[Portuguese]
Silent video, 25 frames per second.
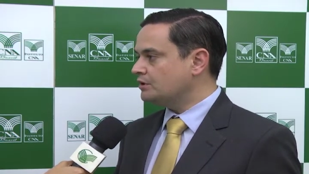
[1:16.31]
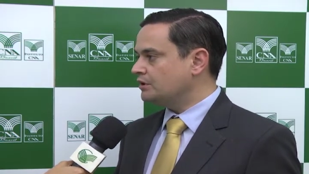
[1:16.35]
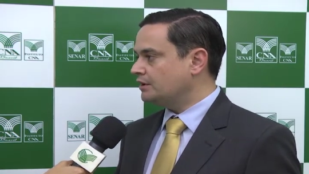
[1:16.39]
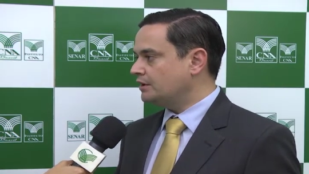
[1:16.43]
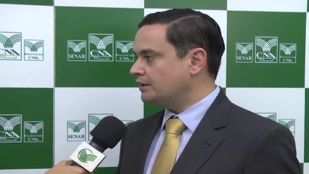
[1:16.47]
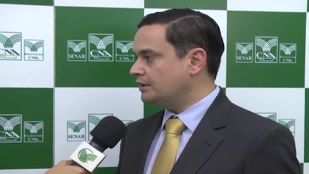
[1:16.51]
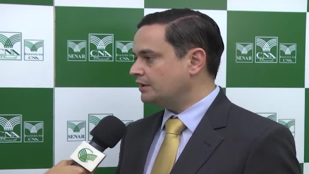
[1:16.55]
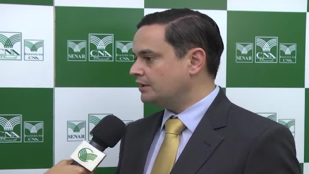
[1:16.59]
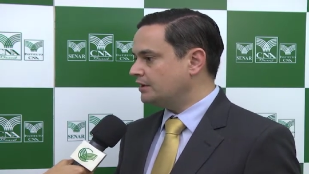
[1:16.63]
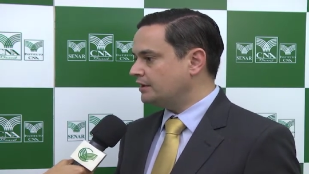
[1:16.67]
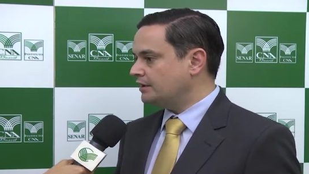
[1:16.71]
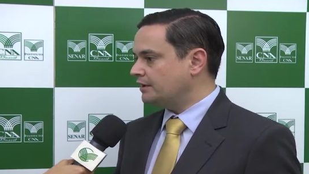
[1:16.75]

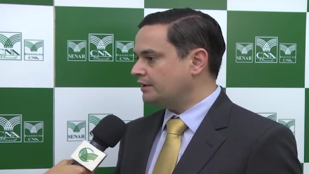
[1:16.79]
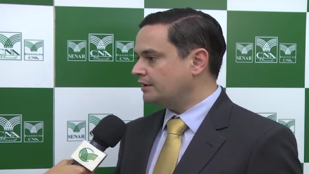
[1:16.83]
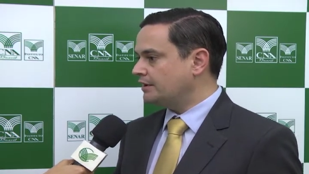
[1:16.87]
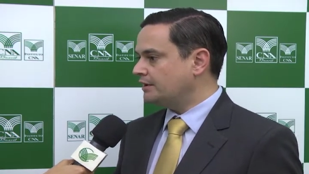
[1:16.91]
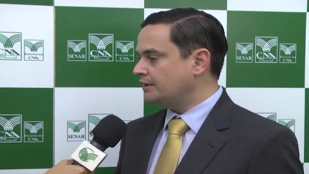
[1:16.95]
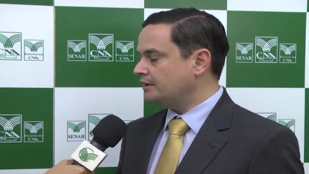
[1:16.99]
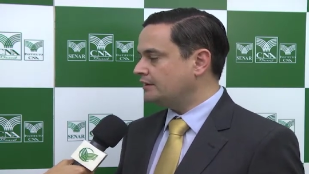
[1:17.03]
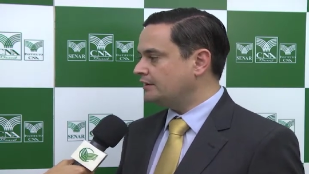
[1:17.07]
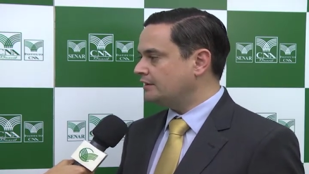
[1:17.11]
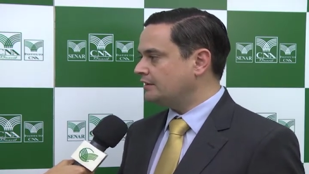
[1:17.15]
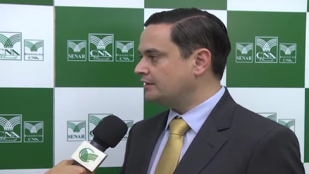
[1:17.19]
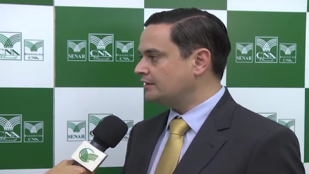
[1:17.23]

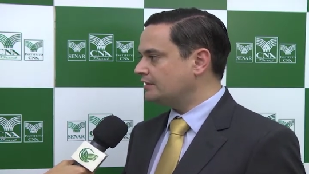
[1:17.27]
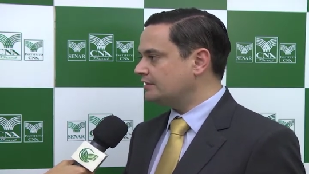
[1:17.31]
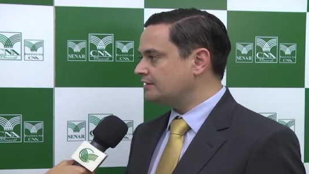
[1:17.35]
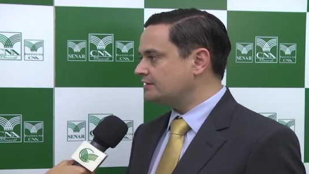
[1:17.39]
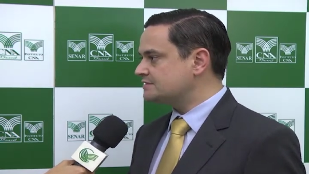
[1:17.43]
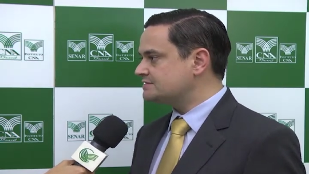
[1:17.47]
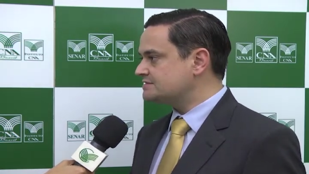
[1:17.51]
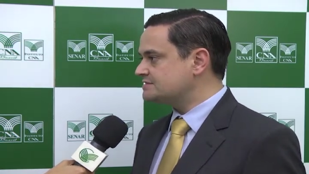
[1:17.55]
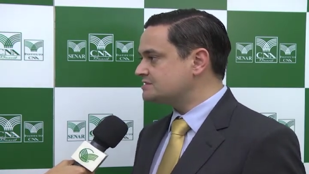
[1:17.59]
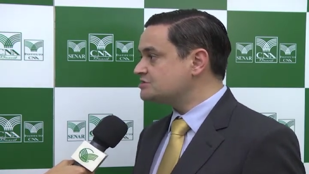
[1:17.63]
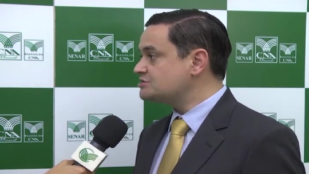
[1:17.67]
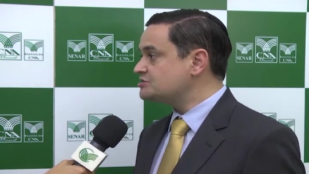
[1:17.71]
é,
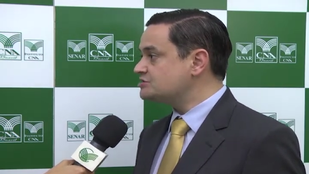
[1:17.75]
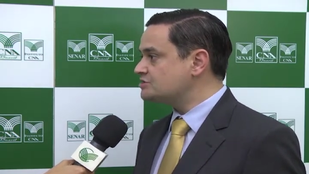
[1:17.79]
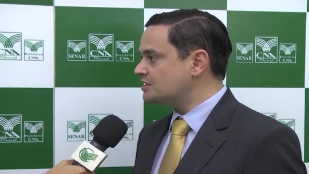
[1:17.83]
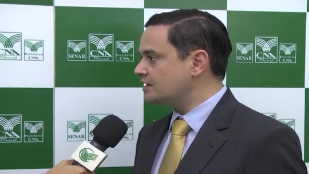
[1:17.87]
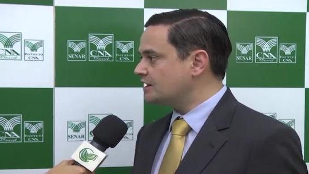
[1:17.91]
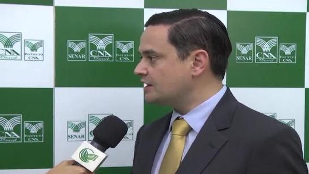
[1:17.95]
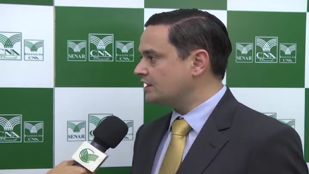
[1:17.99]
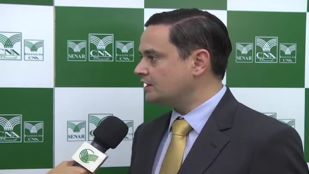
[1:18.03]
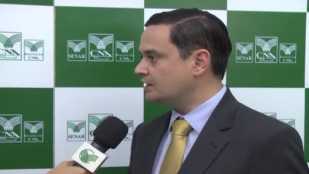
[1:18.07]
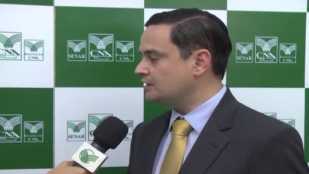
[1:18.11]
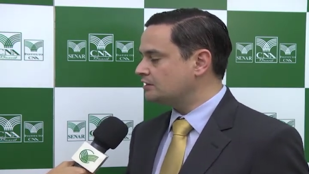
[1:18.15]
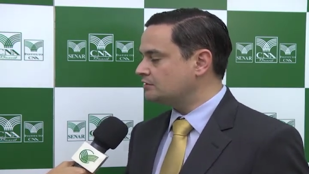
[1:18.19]
é,
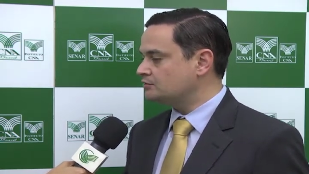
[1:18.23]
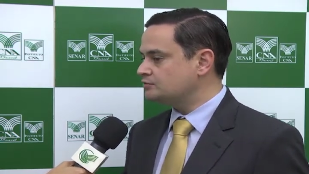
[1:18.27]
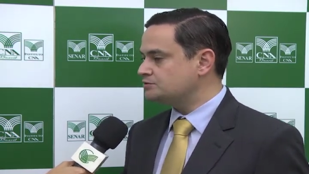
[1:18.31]
singela.